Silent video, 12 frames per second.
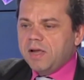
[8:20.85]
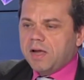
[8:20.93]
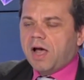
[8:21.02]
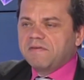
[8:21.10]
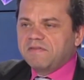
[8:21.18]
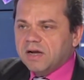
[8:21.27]

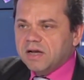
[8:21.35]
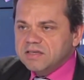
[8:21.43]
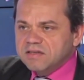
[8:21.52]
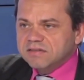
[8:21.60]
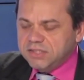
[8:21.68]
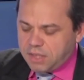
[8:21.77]
avec les
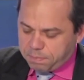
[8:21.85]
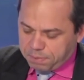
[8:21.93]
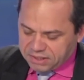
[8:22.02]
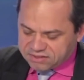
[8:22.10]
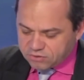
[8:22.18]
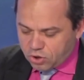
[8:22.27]

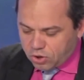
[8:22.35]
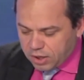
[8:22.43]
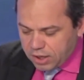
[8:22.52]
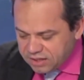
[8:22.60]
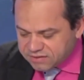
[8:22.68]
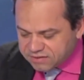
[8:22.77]
antidépresseurs et les